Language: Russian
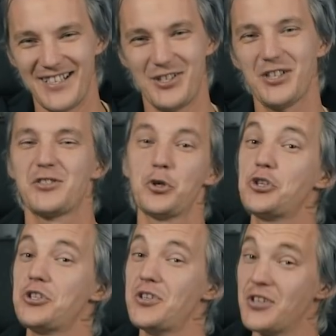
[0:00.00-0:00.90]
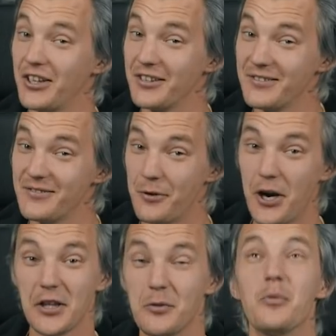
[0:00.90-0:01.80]
а сейчас 160.
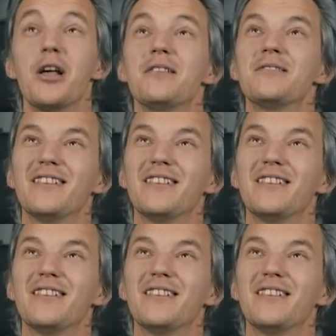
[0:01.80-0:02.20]
Поэтому, блядь,